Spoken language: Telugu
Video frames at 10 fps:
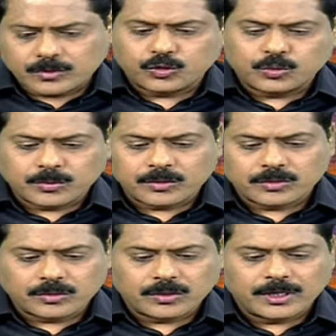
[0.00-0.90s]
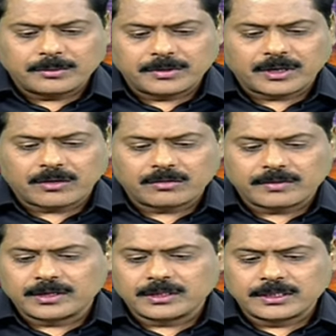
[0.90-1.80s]
కుటుంబంతో గడిపి
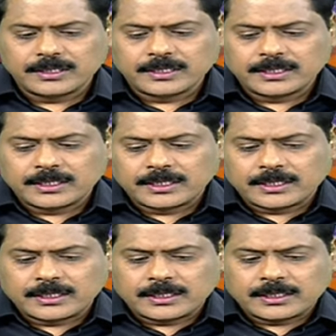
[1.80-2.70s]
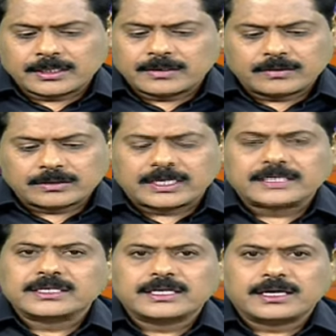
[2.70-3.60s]
రావడం అనేది
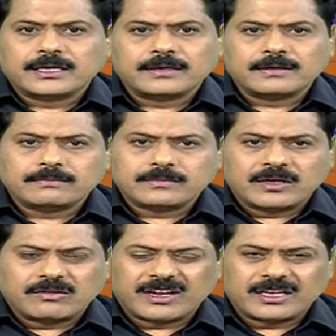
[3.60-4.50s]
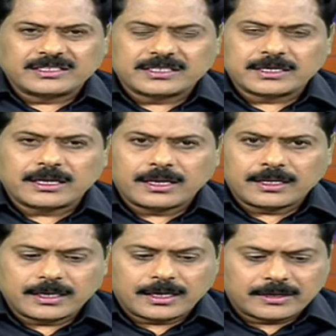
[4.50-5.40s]
సహజంగా ఎవరైనా చేస్తారో
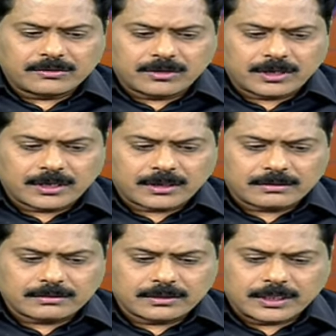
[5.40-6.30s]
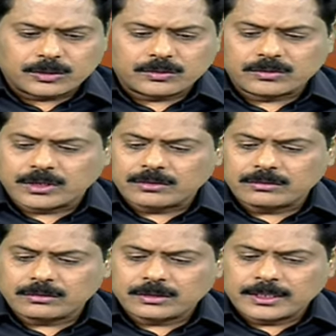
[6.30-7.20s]
అలాగే ఆయన కూడా వెళ్తూ ఉంటారు
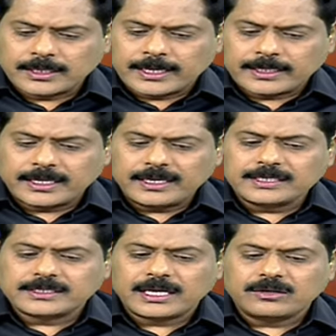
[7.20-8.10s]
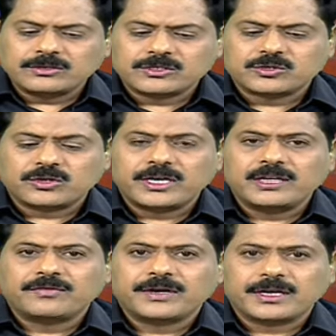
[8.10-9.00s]
అయితే ఈసారి కొంచెం స్టోరీ
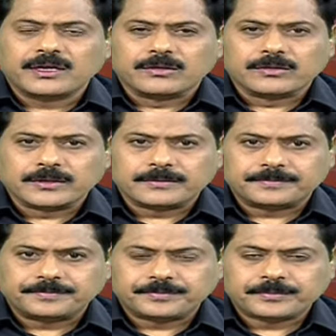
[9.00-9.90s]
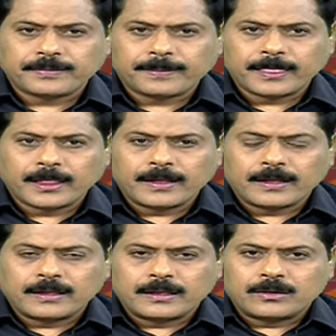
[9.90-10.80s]
డిఫరెంట్గా ఉంది
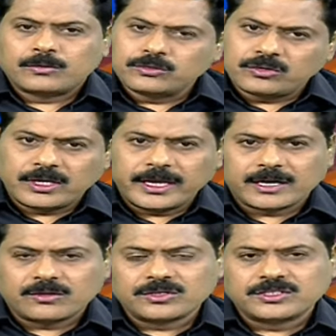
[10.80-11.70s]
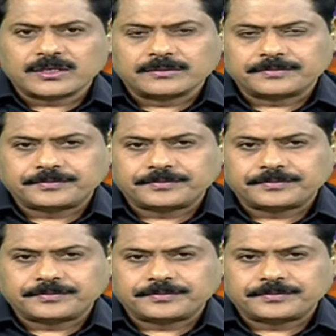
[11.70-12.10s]
కూతుర్లే ఇక్కడికి వచ్చారు